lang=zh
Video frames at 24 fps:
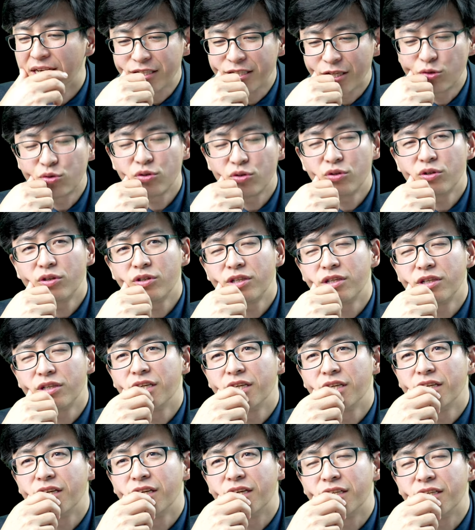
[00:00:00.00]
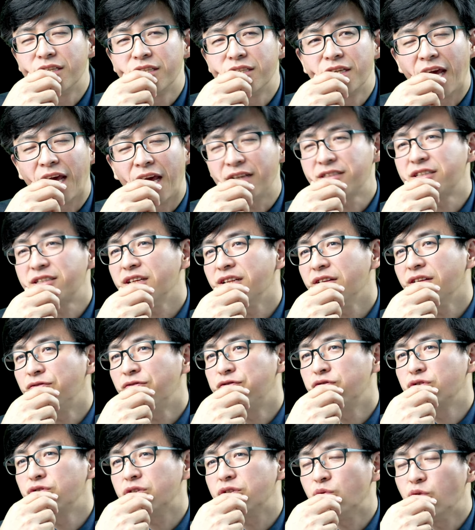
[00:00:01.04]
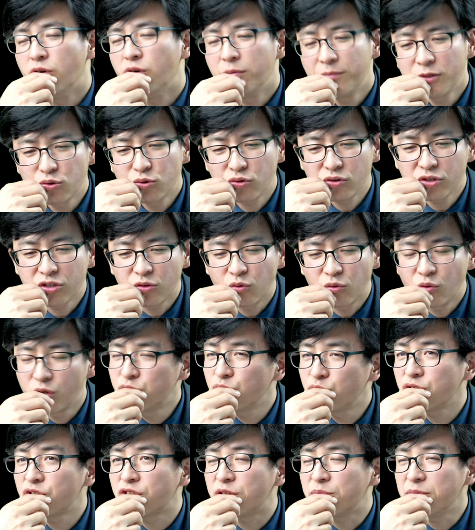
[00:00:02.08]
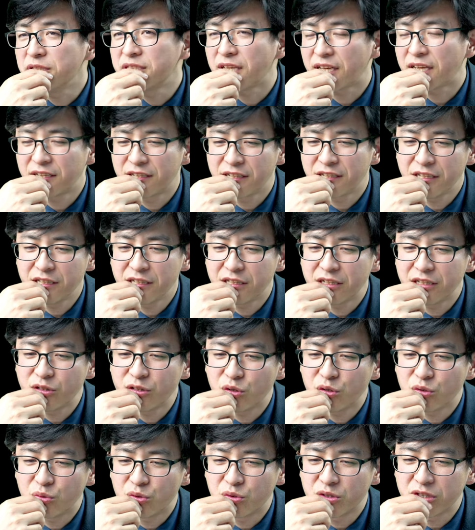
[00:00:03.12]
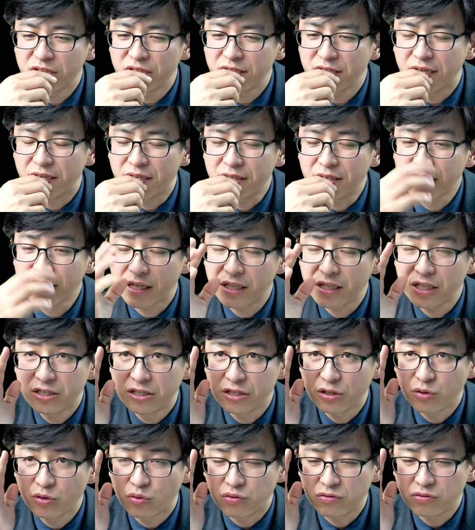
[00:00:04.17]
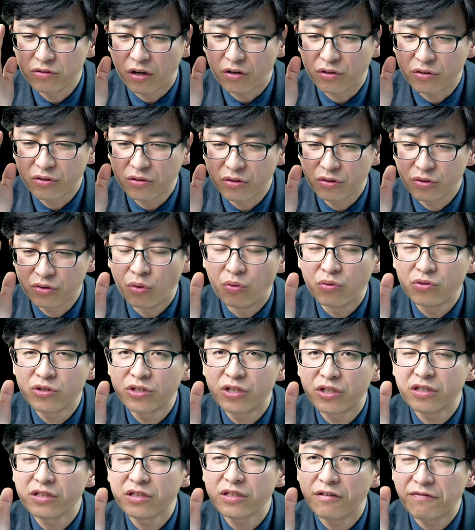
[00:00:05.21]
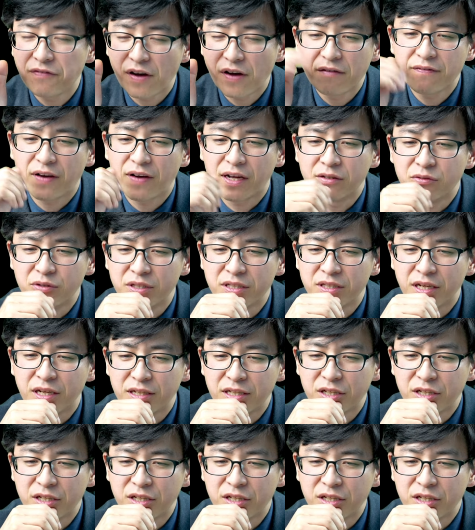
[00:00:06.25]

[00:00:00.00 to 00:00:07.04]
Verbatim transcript: 他说：“呃，良善的夫子，我们做什我做什么才可以得到永生呢？”他一直苦恼永生的方法的问题啊。